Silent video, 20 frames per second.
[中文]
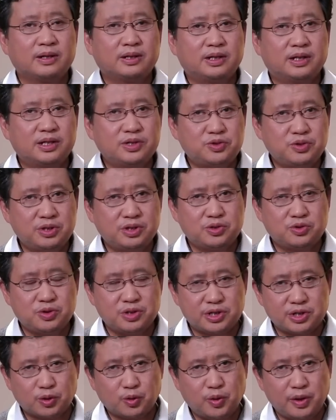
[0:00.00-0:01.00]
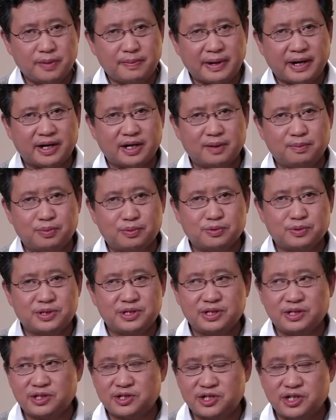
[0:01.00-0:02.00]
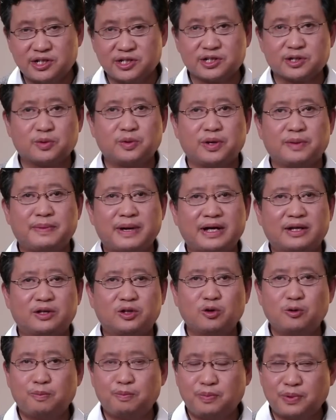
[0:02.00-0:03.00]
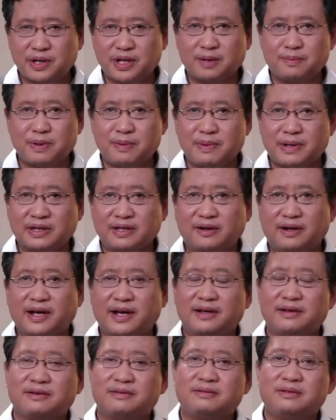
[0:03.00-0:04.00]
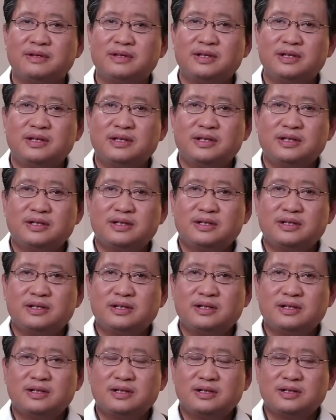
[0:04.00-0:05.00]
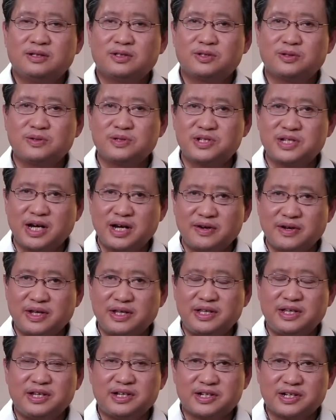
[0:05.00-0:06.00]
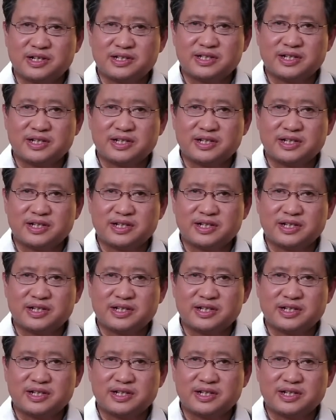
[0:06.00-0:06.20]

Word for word: 俄军的军事溃败和普京的政治溃败都不可避免到来了。从战略意义上